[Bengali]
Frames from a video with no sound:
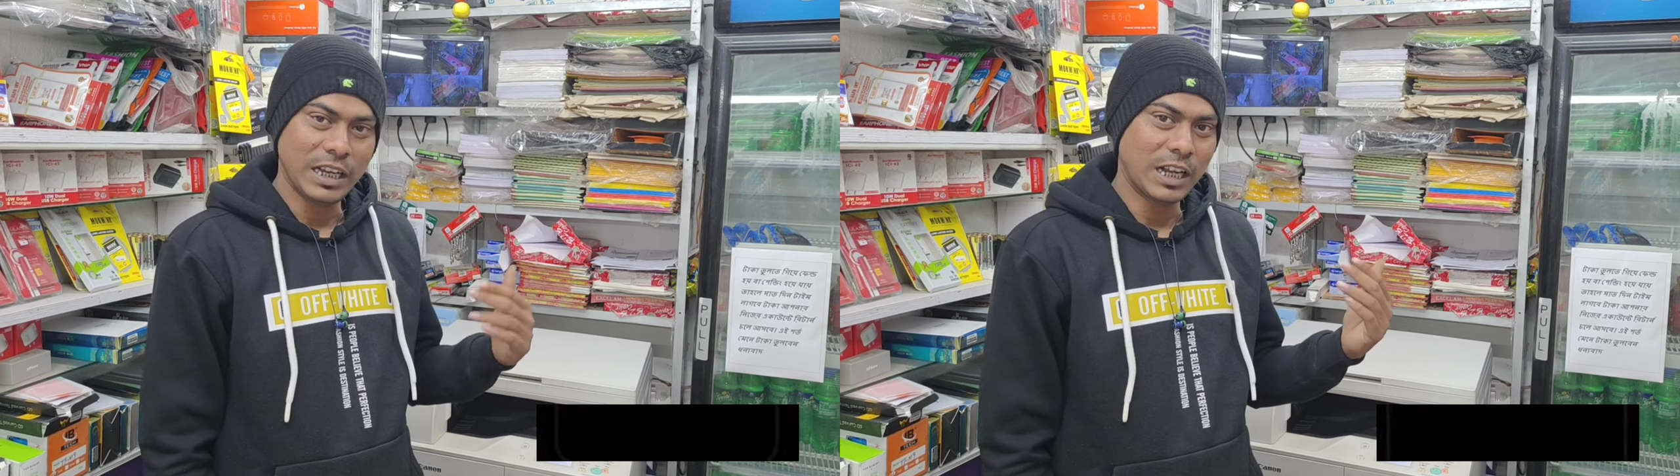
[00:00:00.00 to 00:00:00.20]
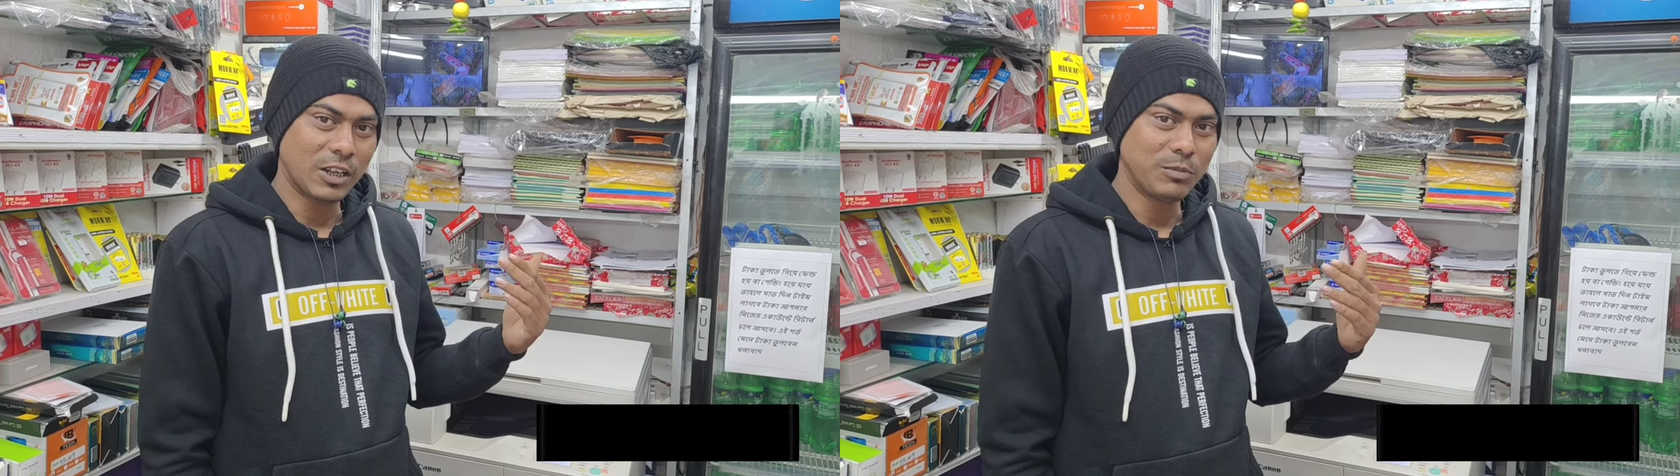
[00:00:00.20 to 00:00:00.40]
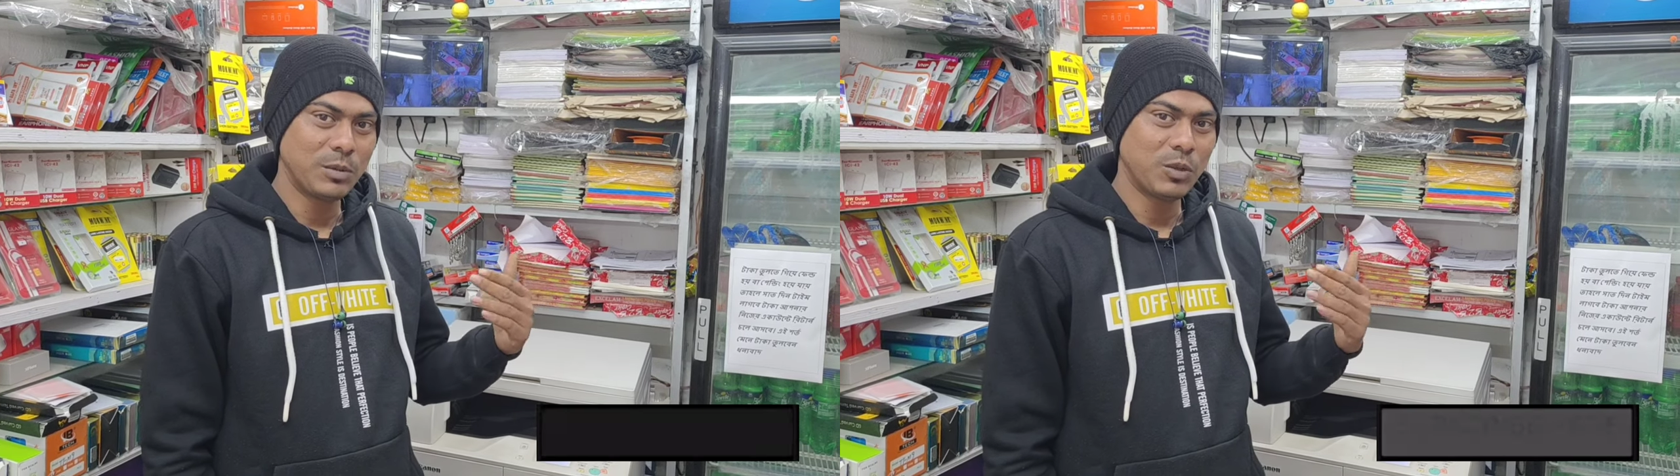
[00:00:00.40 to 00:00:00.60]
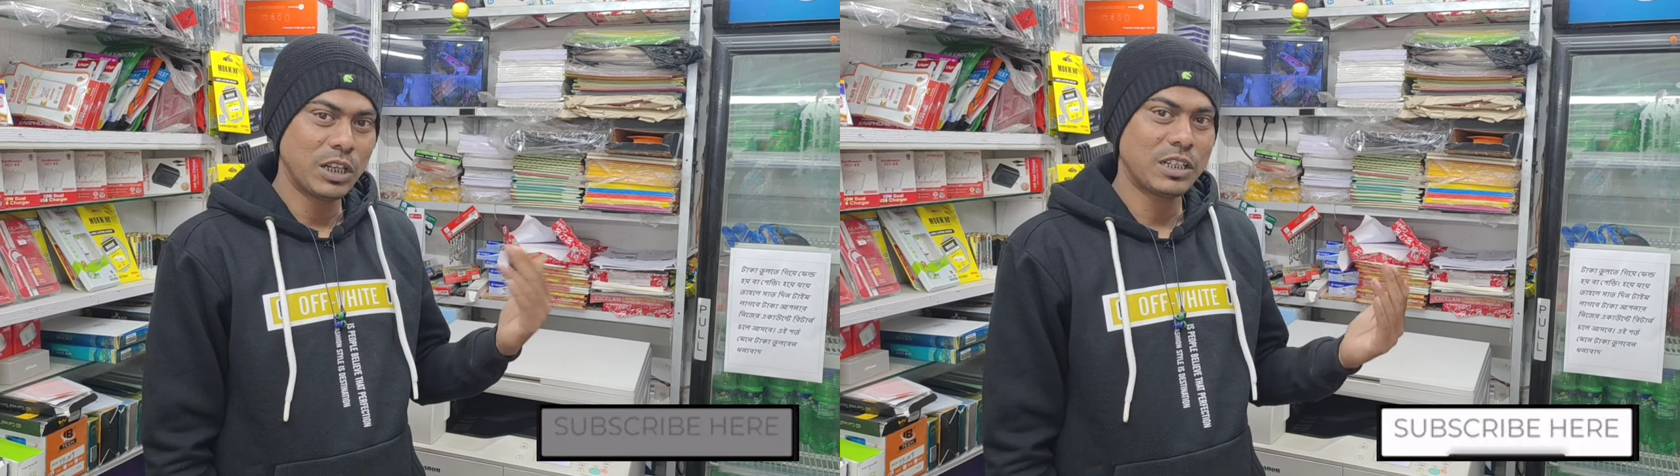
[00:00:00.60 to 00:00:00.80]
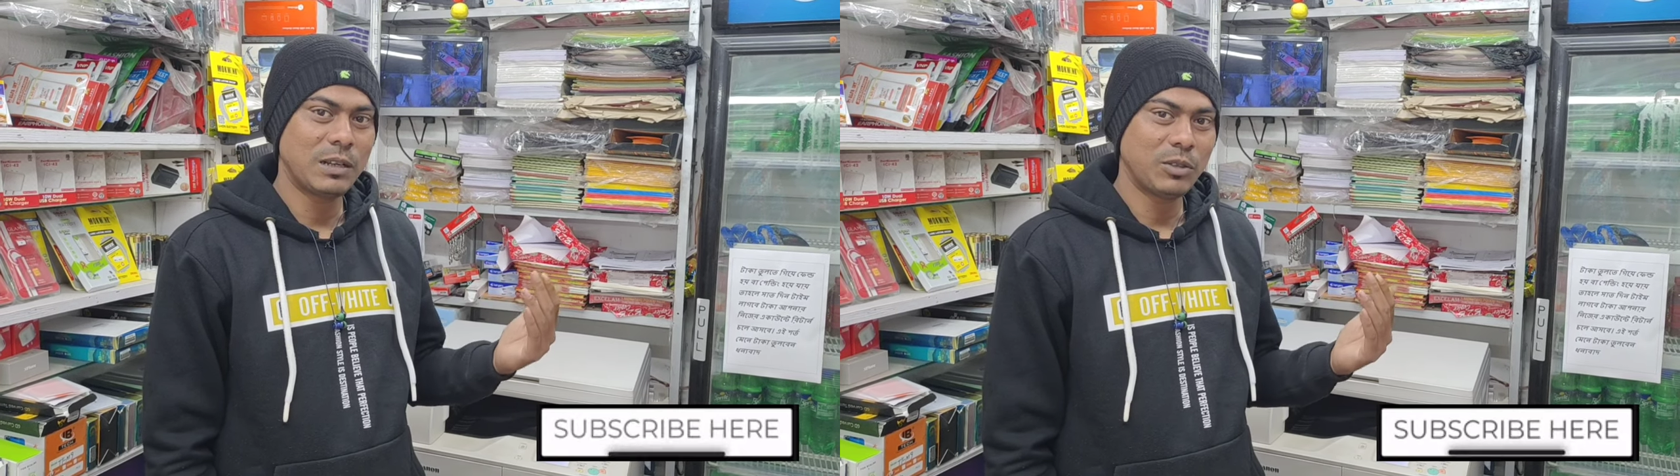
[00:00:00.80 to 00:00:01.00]
এর আগে আমি
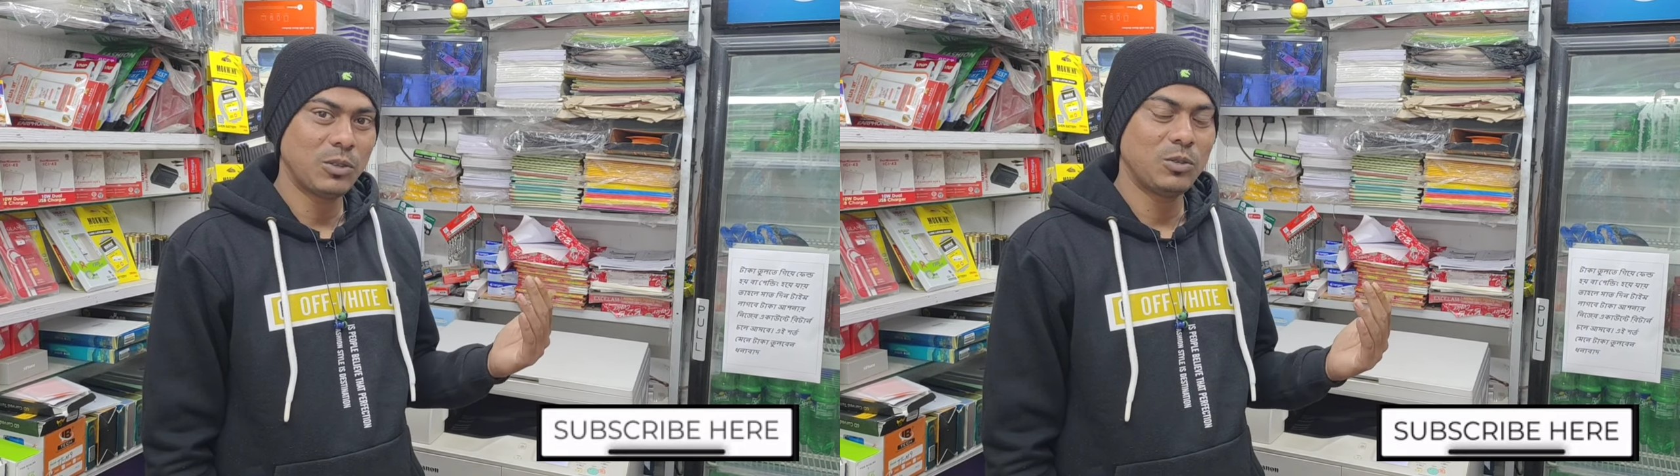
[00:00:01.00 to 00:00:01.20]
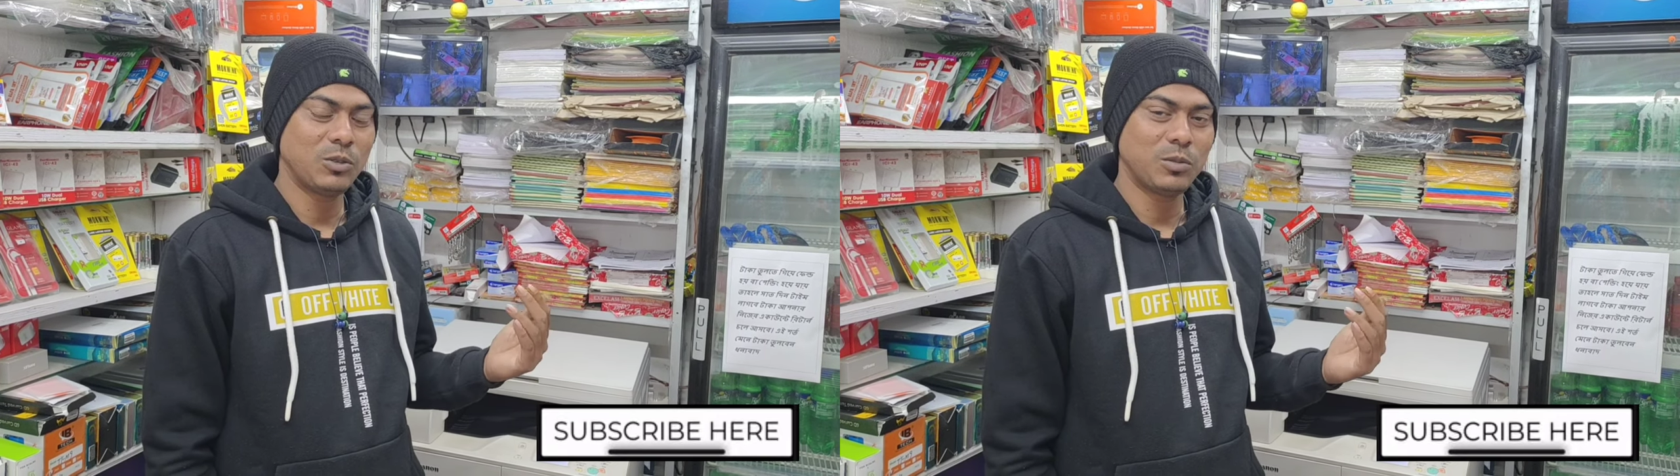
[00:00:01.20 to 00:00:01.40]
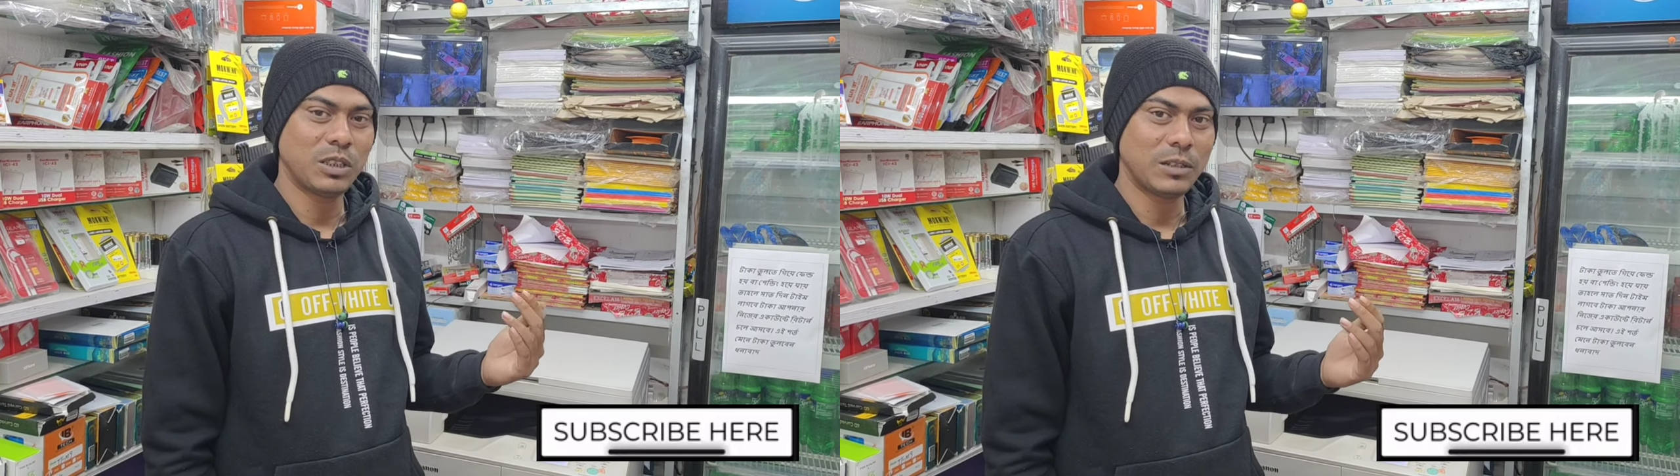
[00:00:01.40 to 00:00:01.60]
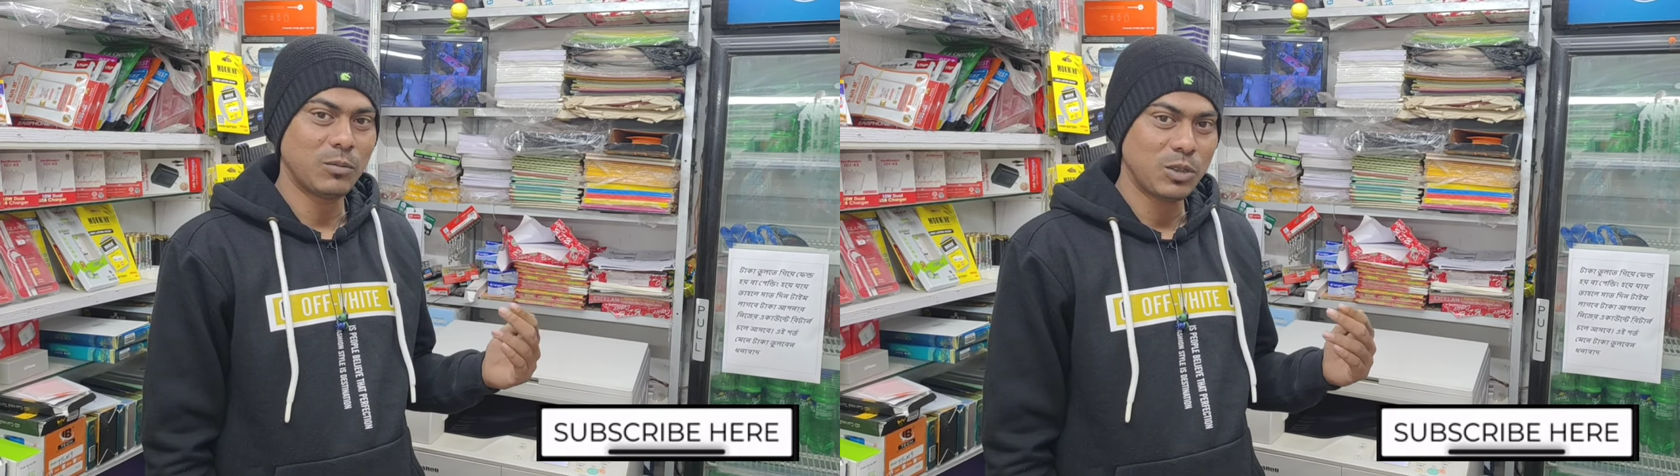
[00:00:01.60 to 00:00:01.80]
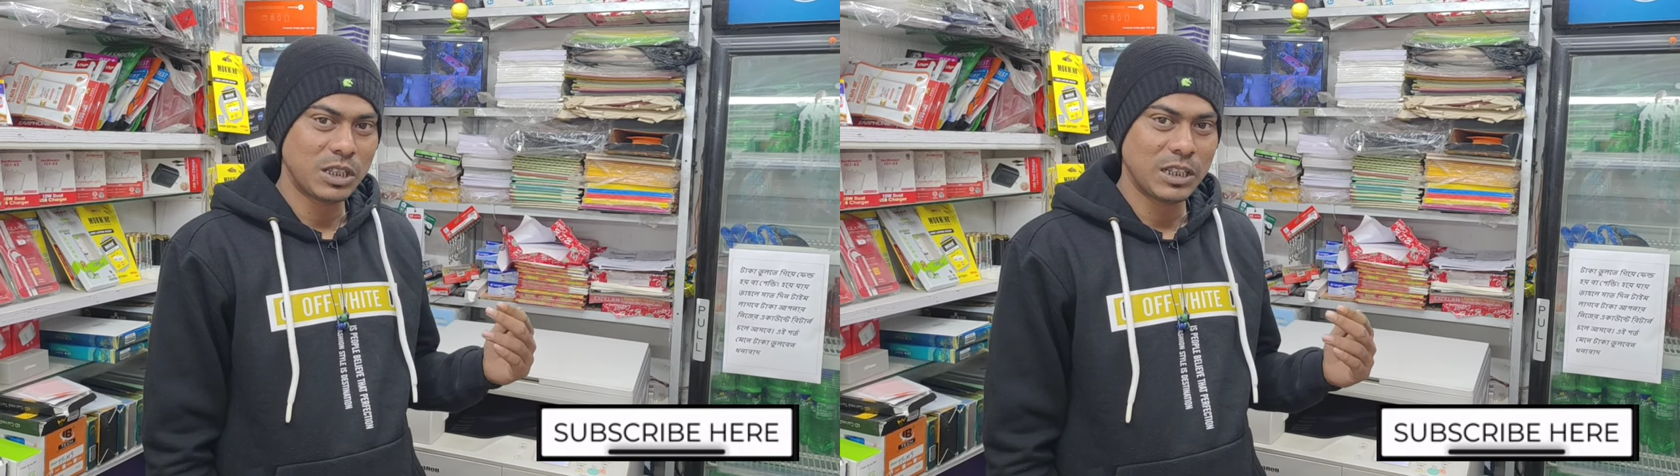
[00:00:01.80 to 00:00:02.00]
বলেছিলাম কিন্তু তোমাদের
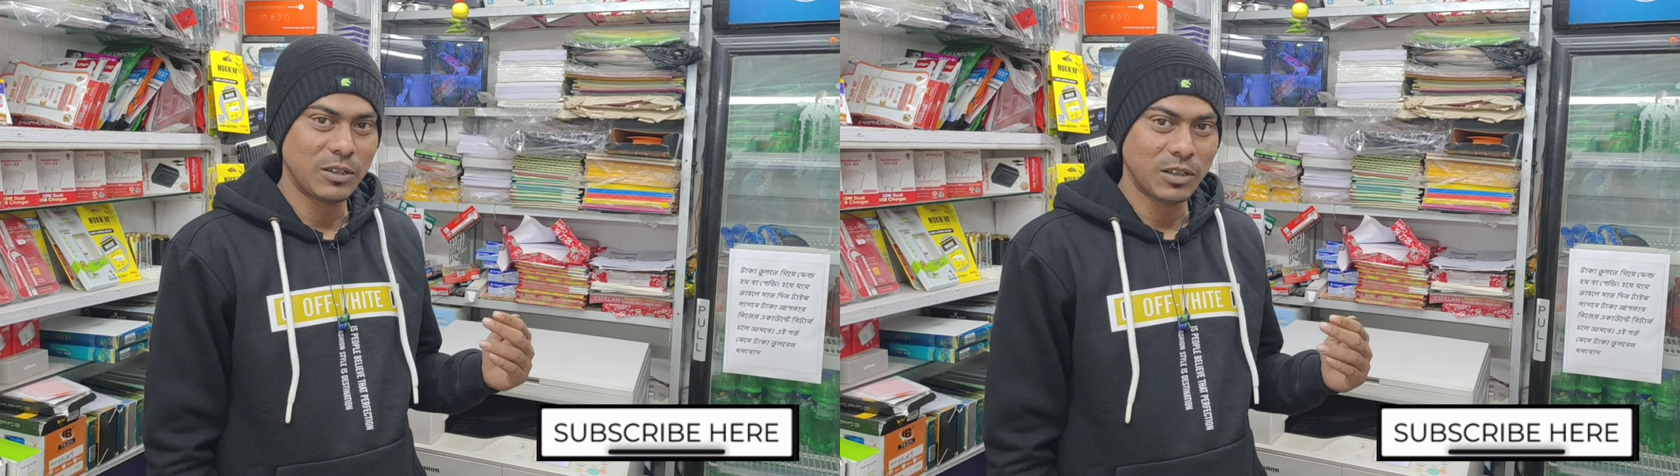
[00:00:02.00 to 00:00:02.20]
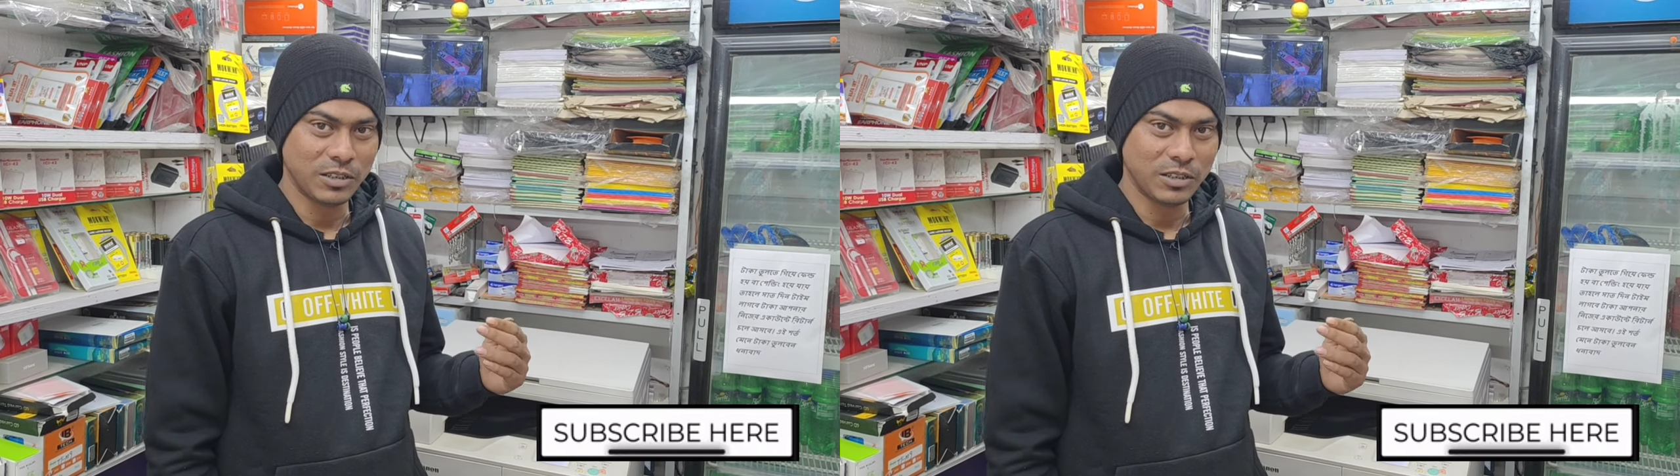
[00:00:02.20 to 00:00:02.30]
বুঝতে